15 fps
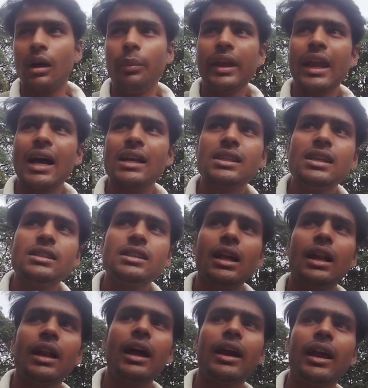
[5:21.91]
अभी क्या सीन
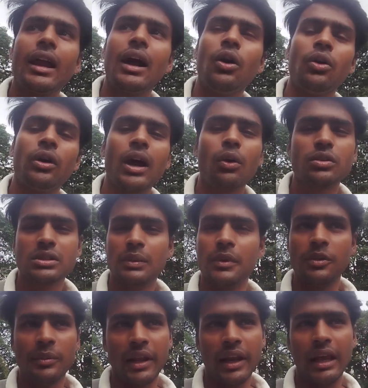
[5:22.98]
चल रहा है क्या हो रहा है कुछ
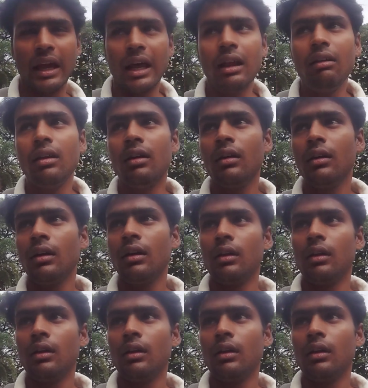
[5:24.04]
समझ में नहीं आ रहा है